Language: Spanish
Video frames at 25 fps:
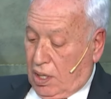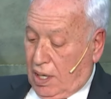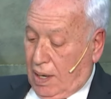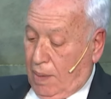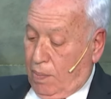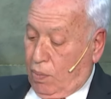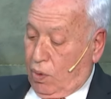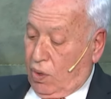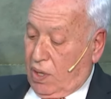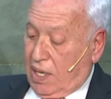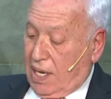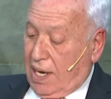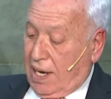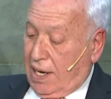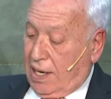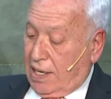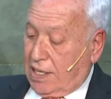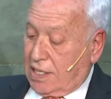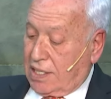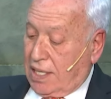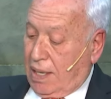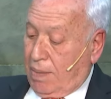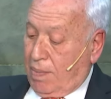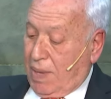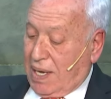que pudieran
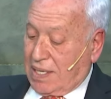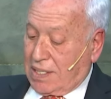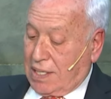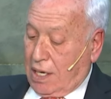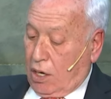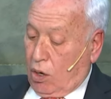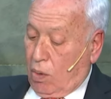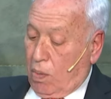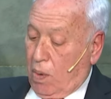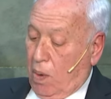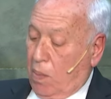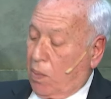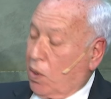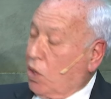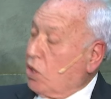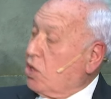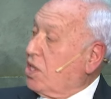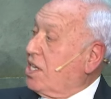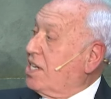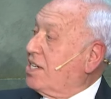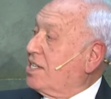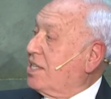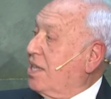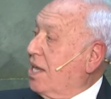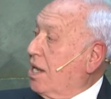estimarse como
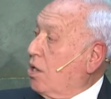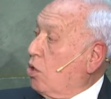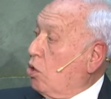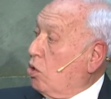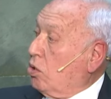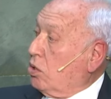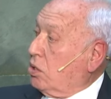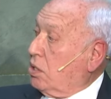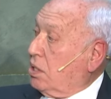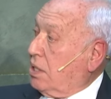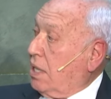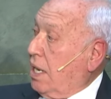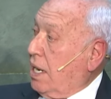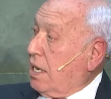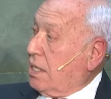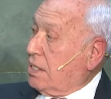protesta contra